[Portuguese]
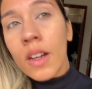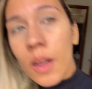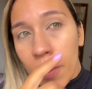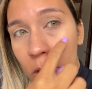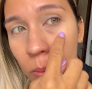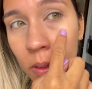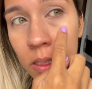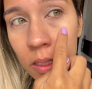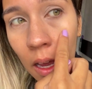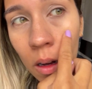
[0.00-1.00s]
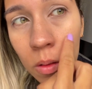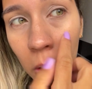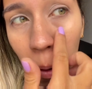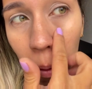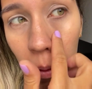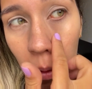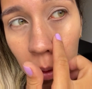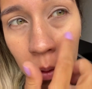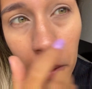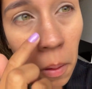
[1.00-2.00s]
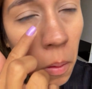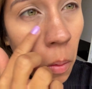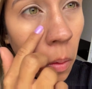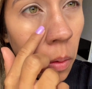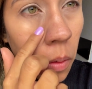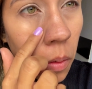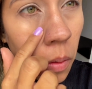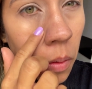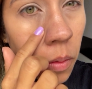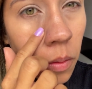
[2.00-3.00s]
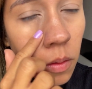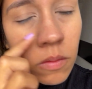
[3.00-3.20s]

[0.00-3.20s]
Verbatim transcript: Acabei de passar o, o